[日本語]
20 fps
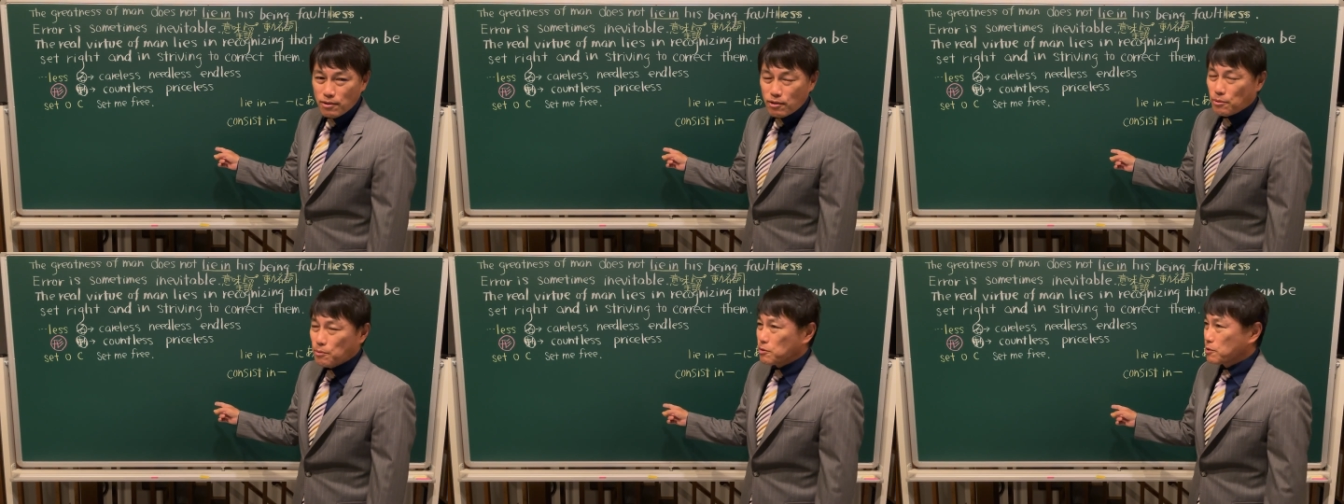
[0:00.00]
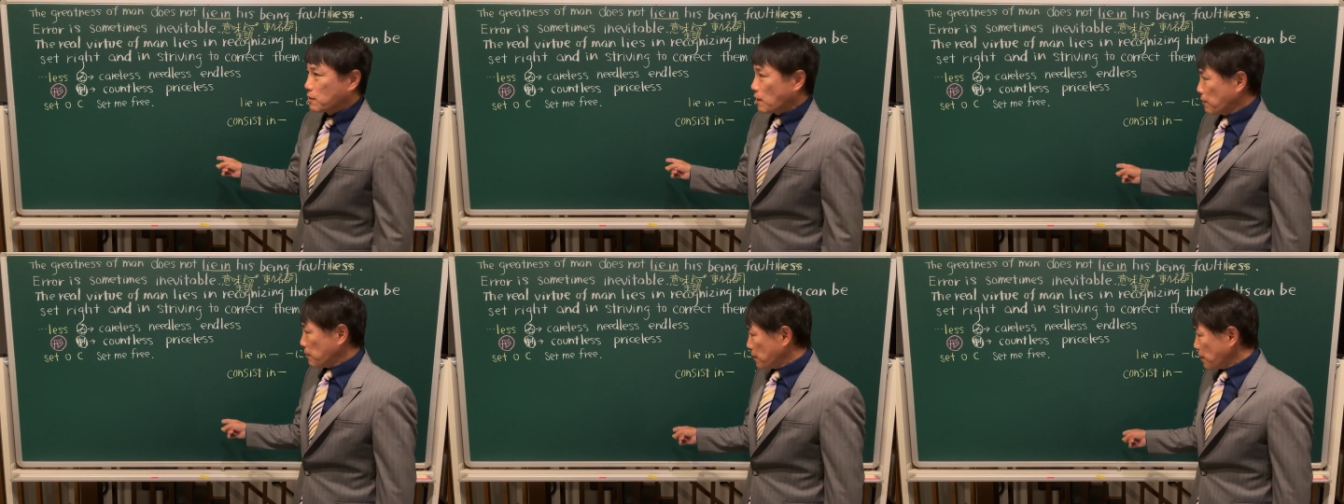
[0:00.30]

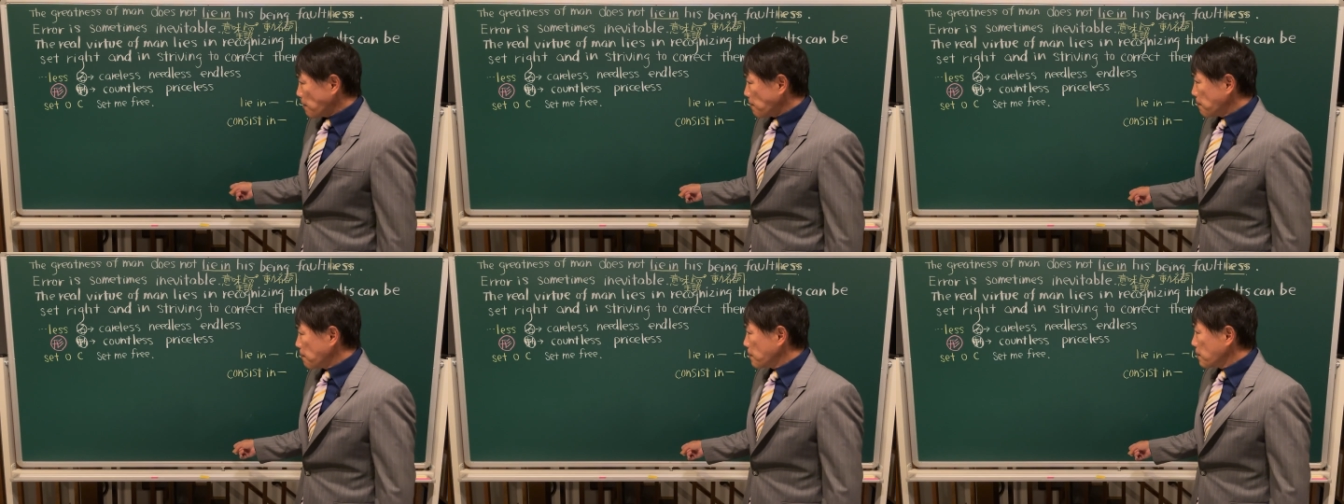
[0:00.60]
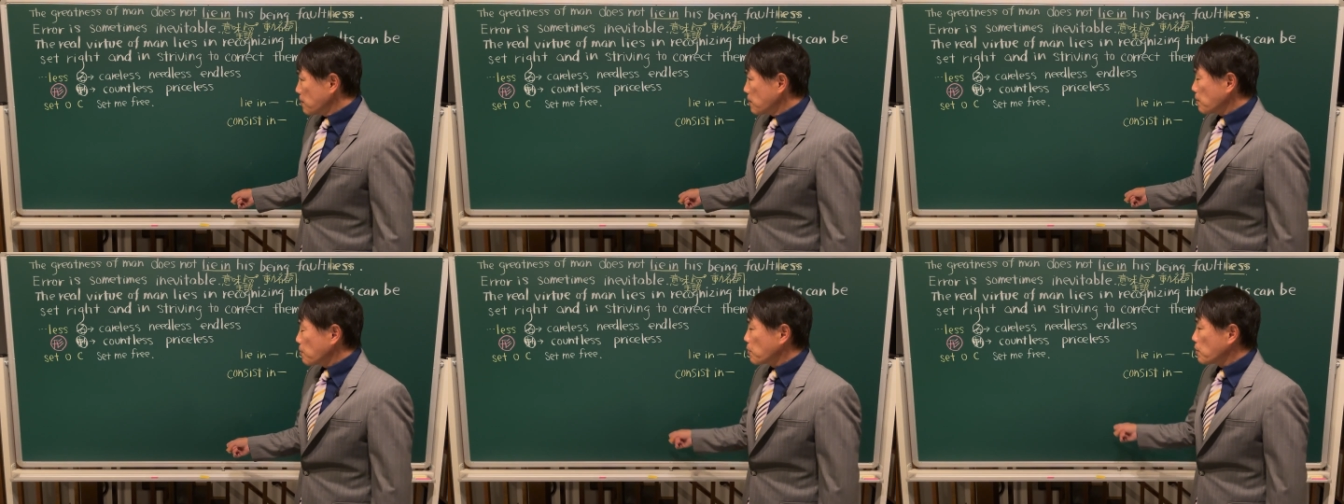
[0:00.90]
思っちゃうよね。
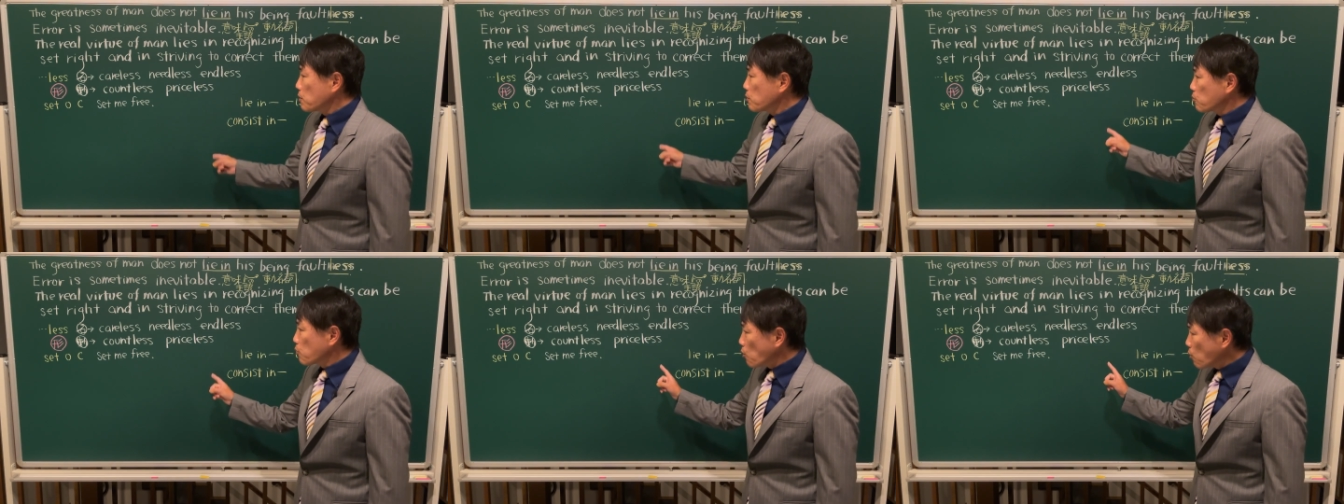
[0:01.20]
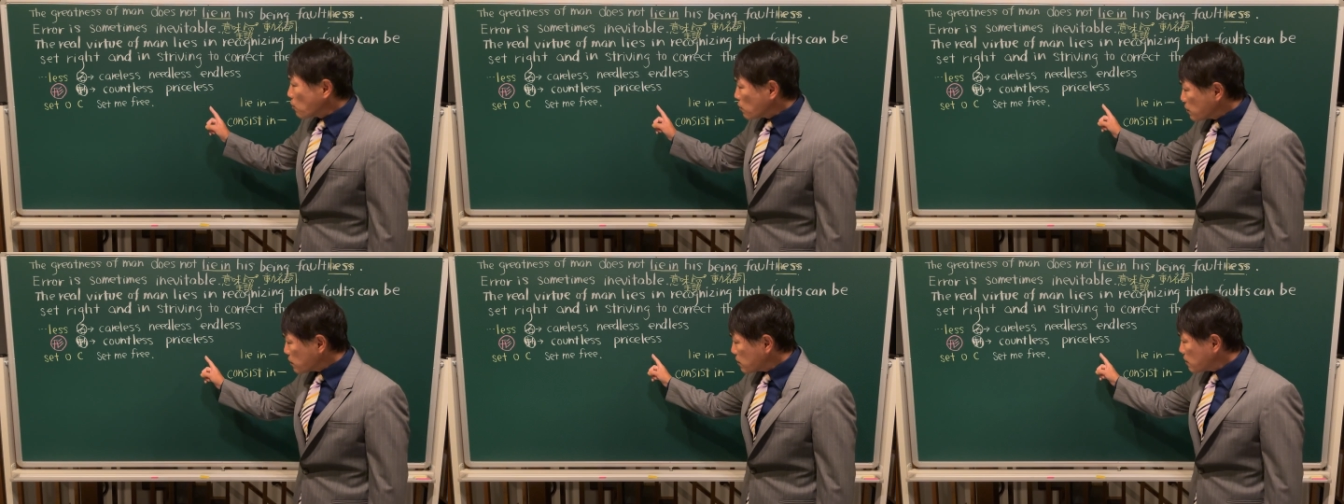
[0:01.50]
でもこれ、
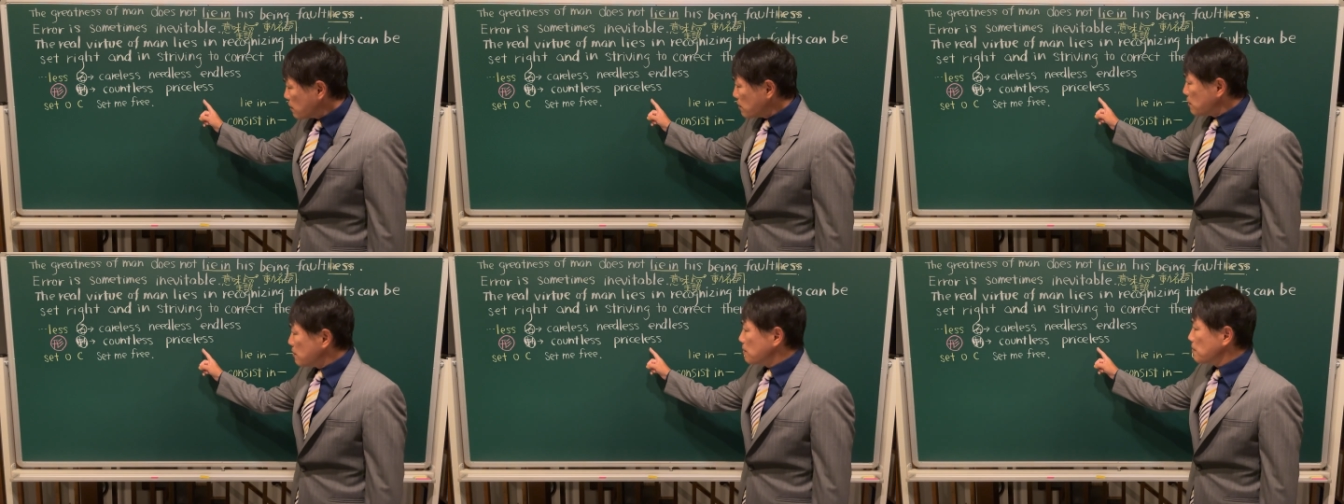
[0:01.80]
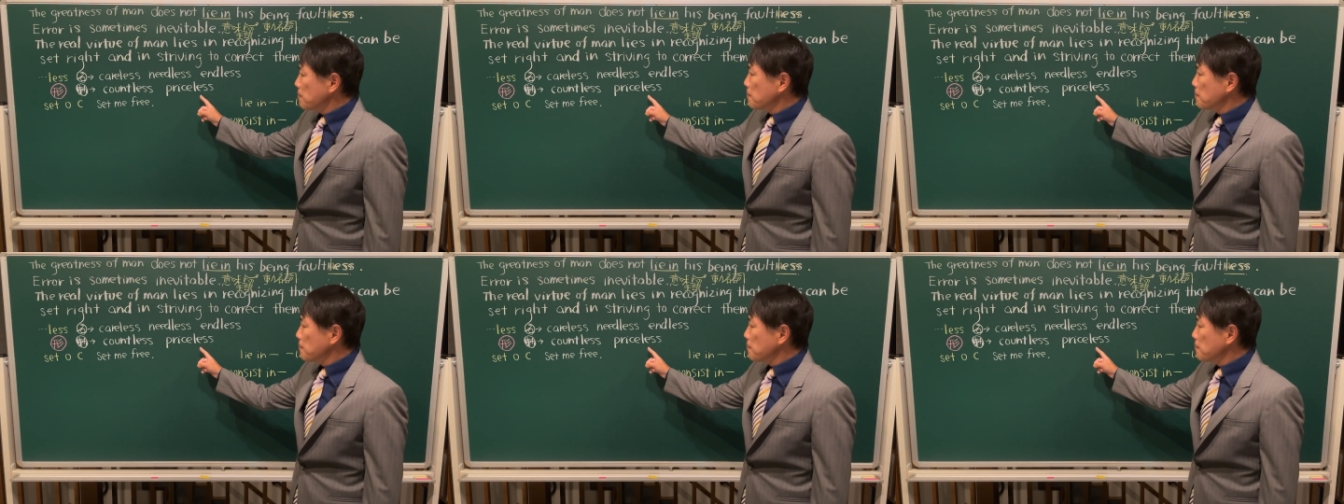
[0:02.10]
動詞、